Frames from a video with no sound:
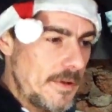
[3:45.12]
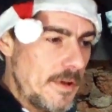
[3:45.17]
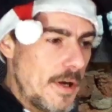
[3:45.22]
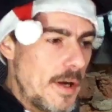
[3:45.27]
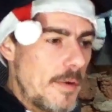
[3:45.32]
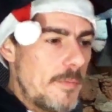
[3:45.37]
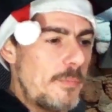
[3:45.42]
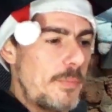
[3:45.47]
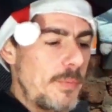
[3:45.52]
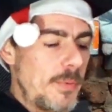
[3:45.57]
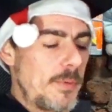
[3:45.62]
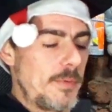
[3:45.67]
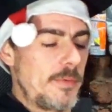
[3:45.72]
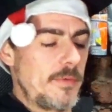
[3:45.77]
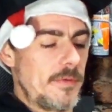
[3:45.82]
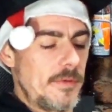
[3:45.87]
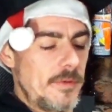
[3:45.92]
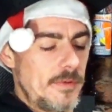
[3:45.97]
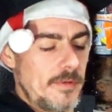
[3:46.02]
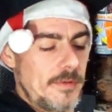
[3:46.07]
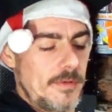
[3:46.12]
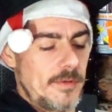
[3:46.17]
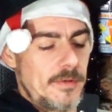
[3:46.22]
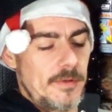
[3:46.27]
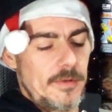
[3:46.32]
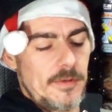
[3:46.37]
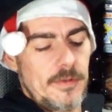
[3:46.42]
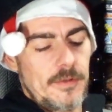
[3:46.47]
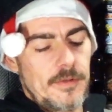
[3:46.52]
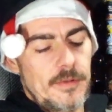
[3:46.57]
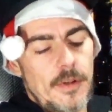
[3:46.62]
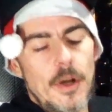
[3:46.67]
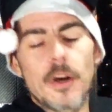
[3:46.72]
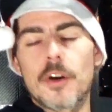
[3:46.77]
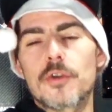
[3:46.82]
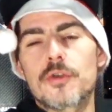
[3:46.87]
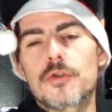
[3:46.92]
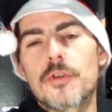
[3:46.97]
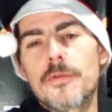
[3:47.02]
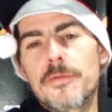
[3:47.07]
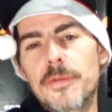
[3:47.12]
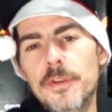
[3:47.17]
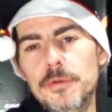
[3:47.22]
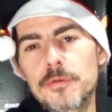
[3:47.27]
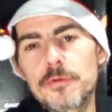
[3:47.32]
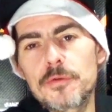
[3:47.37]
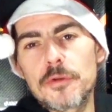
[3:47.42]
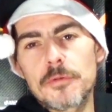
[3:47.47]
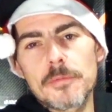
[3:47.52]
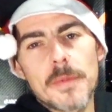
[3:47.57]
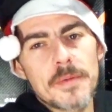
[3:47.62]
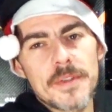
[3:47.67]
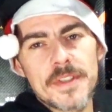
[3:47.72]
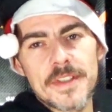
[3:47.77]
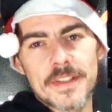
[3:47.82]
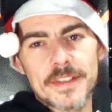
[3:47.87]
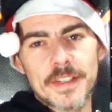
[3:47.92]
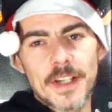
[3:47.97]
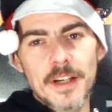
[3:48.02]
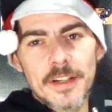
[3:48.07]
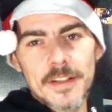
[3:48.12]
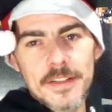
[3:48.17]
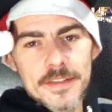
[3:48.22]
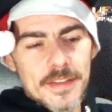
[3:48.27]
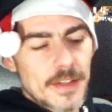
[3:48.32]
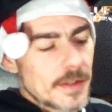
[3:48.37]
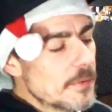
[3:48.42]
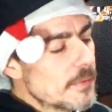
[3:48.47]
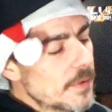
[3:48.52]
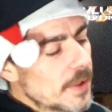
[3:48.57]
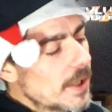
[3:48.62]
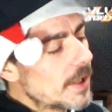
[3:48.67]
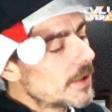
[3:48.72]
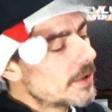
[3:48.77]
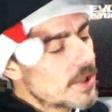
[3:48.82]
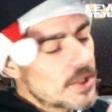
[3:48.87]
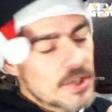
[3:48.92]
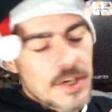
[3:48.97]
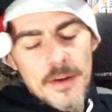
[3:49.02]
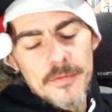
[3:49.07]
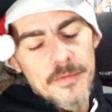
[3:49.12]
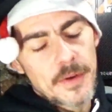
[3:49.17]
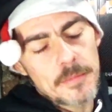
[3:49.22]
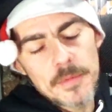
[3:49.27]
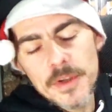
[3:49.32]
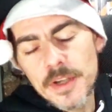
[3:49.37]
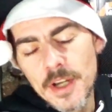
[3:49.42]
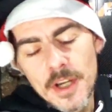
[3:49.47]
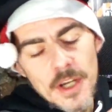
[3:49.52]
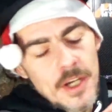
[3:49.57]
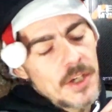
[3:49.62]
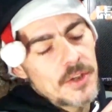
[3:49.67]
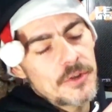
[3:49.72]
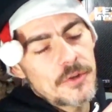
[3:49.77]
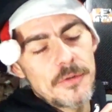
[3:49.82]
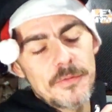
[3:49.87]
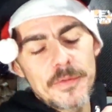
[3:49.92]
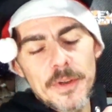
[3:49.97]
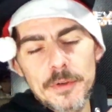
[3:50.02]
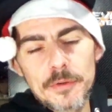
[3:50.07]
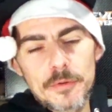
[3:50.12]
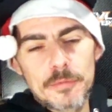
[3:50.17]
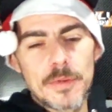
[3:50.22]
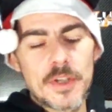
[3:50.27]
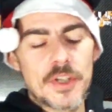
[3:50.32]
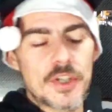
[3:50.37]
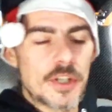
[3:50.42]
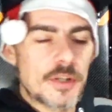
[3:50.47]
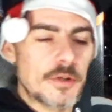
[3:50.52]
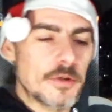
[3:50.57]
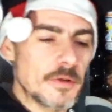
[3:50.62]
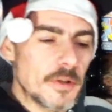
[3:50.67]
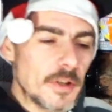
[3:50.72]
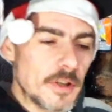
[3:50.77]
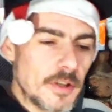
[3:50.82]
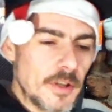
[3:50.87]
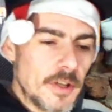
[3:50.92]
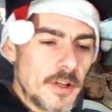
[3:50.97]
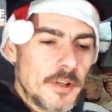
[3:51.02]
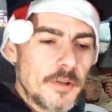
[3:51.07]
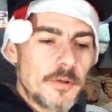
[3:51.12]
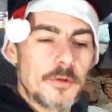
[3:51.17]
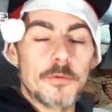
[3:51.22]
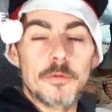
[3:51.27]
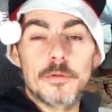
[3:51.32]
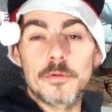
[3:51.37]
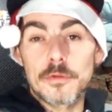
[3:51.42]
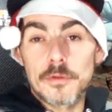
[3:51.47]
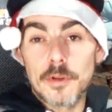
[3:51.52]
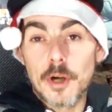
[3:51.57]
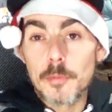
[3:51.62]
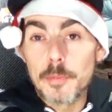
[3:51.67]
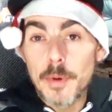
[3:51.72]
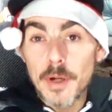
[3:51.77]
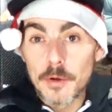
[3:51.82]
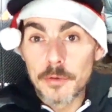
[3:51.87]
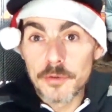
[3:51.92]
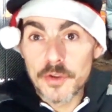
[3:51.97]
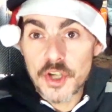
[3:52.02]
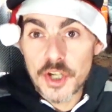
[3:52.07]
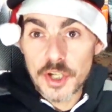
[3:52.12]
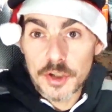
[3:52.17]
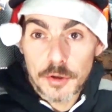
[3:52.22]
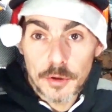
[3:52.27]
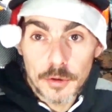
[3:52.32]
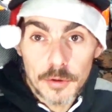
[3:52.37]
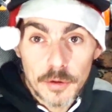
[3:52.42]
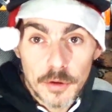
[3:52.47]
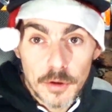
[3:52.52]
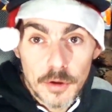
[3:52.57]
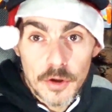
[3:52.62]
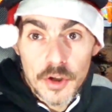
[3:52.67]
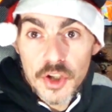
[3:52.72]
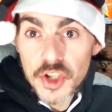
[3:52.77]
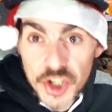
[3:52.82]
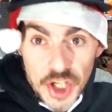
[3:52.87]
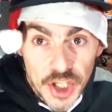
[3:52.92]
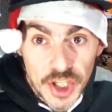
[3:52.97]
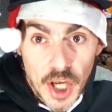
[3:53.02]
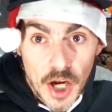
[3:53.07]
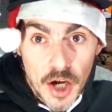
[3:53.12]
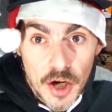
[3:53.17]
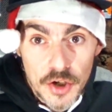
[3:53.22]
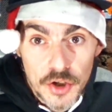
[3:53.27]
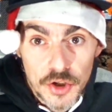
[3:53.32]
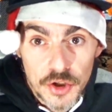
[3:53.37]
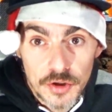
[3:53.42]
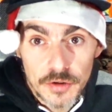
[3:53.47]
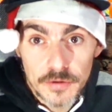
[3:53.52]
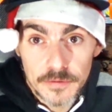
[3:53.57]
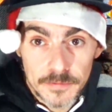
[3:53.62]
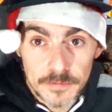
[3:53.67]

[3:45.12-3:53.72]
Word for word: Hop je le fais toujours, même si ça sert à rien, c'est réouvrir la tâche, la refermer. Je le fais avec tous mes shakers. Donc, en parlant de shaker, shakage.